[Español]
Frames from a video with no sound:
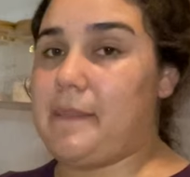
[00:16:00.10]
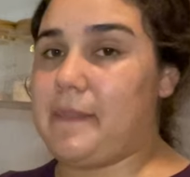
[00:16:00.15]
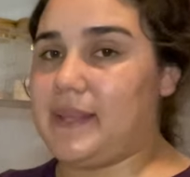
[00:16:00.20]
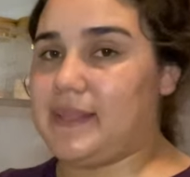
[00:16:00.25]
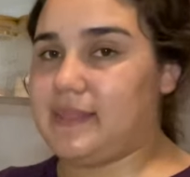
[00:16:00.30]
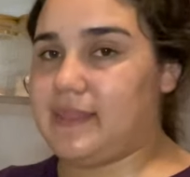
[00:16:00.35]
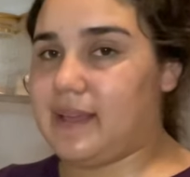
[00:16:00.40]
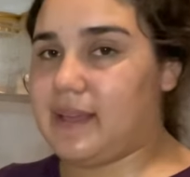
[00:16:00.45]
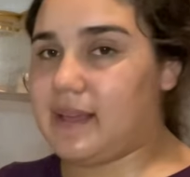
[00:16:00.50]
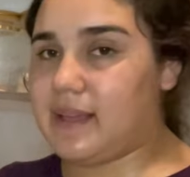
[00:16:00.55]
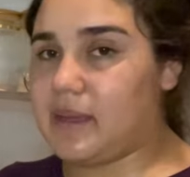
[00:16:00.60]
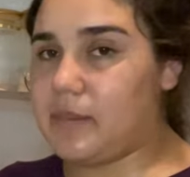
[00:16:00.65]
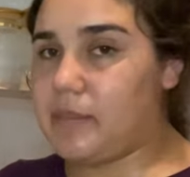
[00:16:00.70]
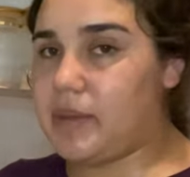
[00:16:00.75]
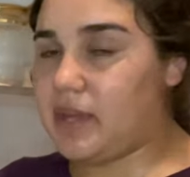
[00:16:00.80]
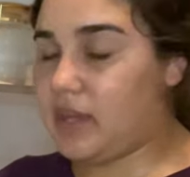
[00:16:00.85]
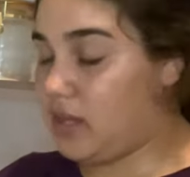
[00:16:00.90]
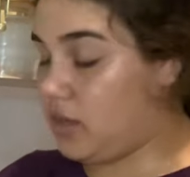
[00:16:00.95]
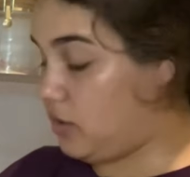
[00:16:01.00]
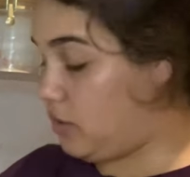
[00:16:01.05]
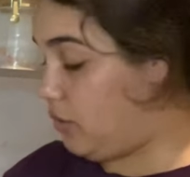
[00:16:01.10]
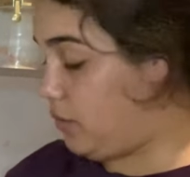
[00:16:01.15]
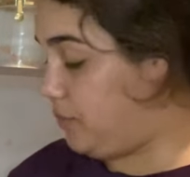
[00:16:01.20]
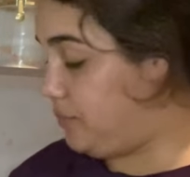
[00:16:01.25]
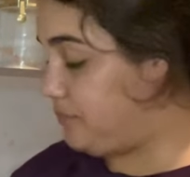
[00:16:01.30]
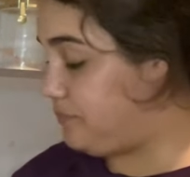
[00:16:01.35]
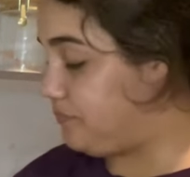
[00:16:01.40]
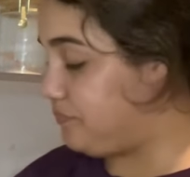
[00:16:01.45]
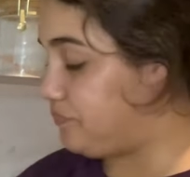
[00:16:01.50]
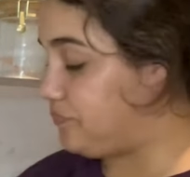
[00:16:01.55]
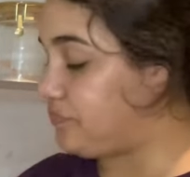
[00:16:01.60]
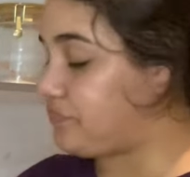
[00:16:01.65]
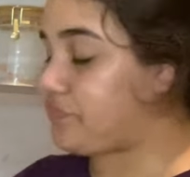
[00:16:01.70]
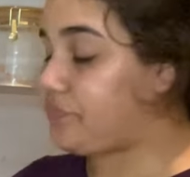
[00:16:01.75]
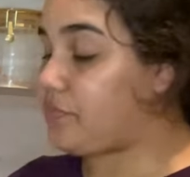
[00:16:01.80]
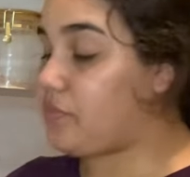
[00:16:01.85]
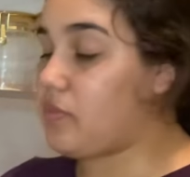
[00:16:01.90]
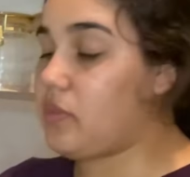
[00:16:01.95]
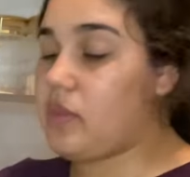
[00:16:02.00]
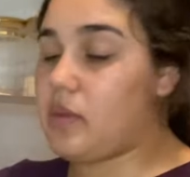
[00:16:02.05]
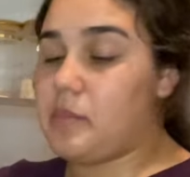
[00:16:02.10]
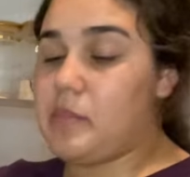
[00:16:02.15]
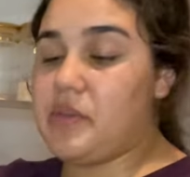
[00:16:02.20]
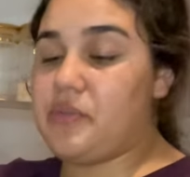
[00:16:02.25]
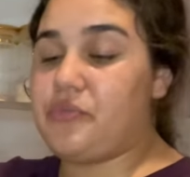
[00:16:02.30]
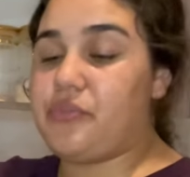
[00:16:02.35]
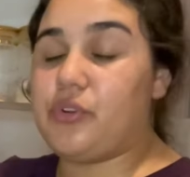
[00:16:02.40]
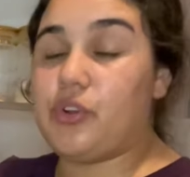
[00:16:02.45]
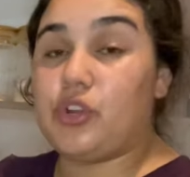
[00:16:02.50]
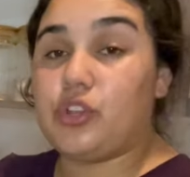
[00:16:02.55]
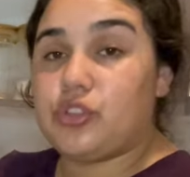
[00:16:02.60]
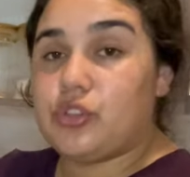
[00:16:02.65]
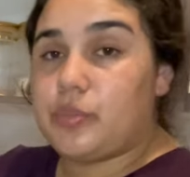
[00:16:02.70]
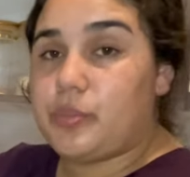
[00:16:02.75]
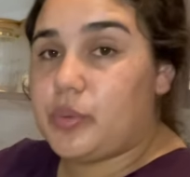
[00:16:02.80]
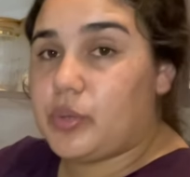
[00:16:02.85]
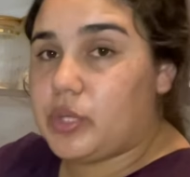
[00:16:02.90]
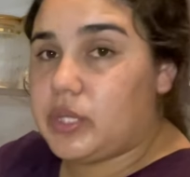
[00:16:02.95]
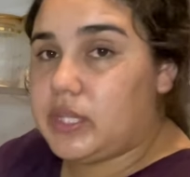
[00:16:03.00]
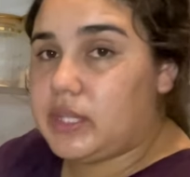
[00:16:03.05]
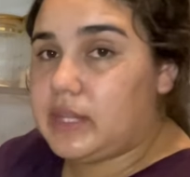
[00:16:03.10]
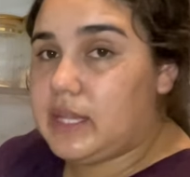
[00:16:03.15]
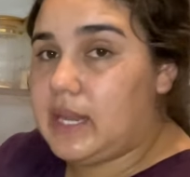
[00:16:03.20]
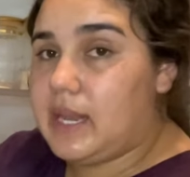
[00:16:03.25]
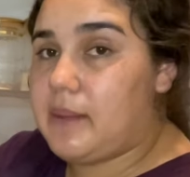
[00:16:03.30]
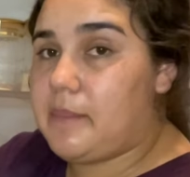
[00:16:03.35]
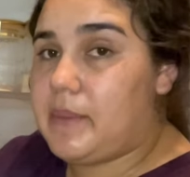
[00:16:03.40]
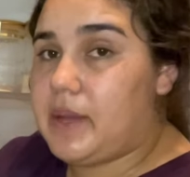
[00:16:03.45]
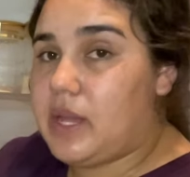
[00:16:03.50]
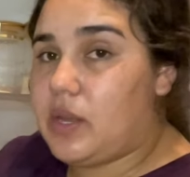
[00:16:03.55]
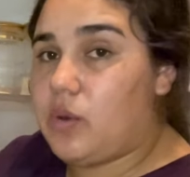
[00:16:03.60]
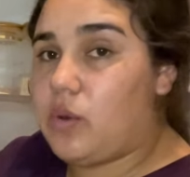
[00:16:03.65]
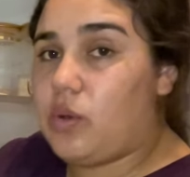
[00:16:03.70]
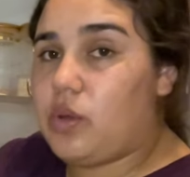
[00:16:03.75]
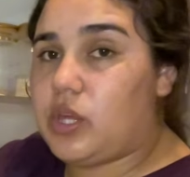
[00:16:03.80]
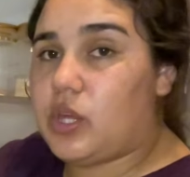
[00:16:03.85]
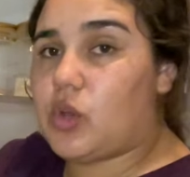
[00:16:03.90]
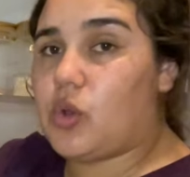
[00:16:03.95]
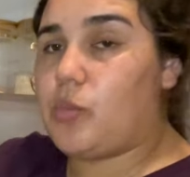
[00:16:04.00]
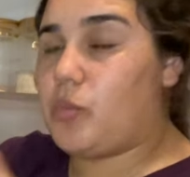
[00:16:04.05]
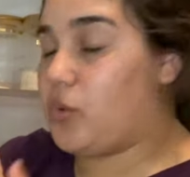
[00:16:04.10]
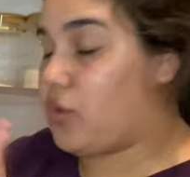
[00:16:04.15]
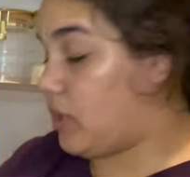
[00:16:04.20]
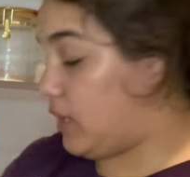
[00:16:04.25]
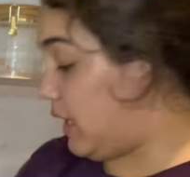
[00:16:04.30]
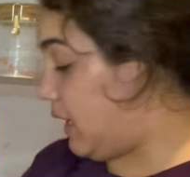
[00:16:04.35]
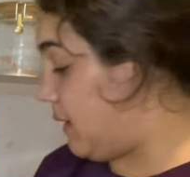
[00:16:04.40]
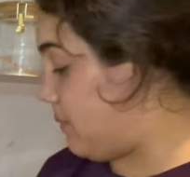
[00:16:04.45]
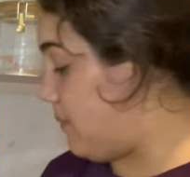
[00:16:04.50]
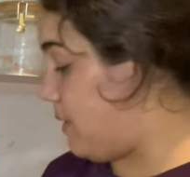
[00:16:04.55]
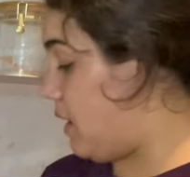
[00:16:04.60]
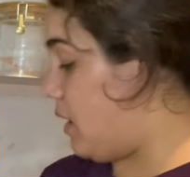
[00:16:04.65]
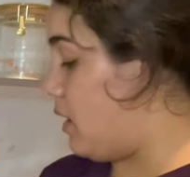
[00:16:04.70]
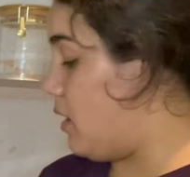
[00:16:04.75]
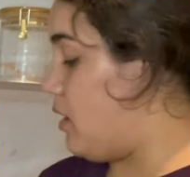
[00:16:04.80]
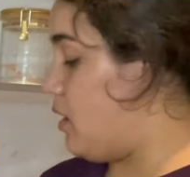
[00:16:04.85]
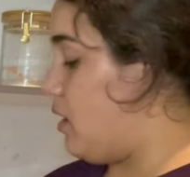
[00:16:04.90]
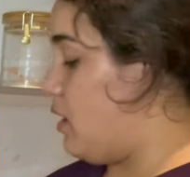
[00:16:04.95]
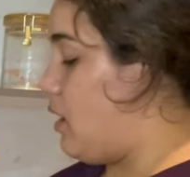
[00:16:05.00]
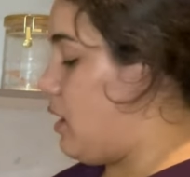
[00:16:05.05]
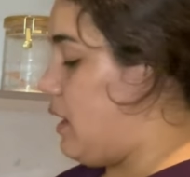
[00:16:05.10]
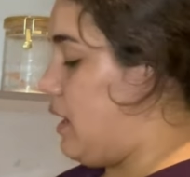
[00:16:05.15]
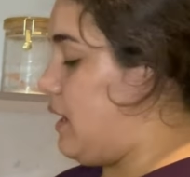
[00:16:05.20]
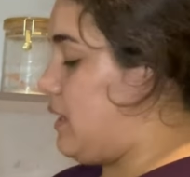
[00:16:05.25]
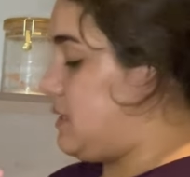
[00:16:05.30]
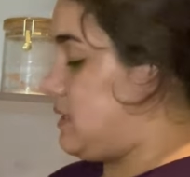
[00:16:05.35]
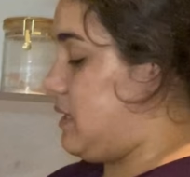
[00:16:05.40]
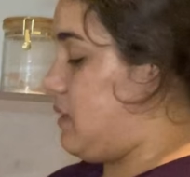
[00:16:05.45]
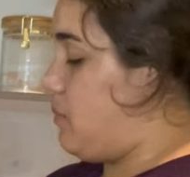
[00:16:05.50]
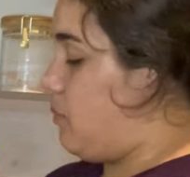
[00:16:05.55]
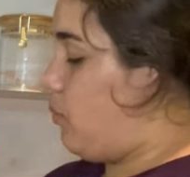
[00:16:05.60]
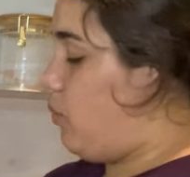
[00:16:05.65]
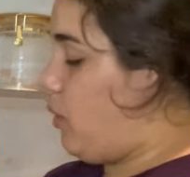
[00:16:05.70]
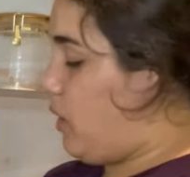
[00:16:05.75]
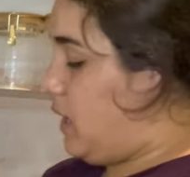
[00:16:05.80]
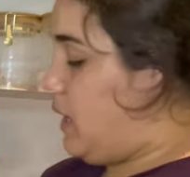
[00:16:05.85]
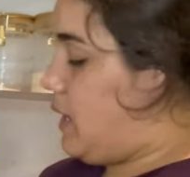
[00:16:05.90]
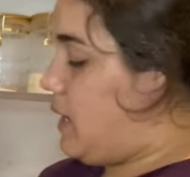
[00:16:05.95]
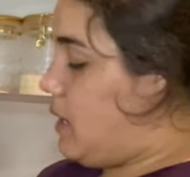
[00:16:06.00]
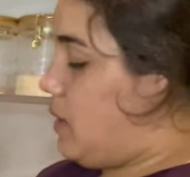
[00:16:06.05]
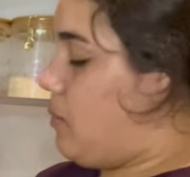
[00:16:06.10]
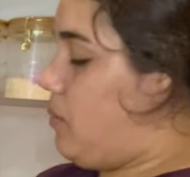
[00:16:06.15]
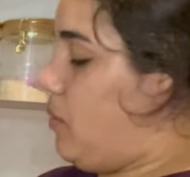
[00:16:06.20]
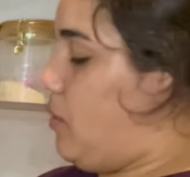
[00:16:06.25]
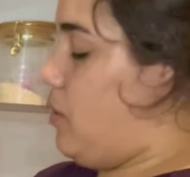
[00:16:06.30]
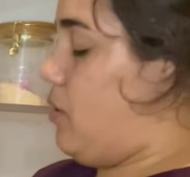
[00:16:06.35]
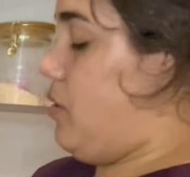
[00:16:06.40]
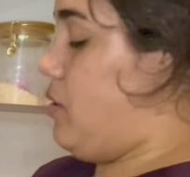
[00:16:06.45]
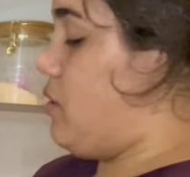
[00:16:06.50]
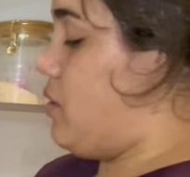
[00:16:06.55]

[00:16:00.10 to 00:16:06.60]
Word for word: manteca que me quedó me froto poquito en la mano y como crema las envuelvo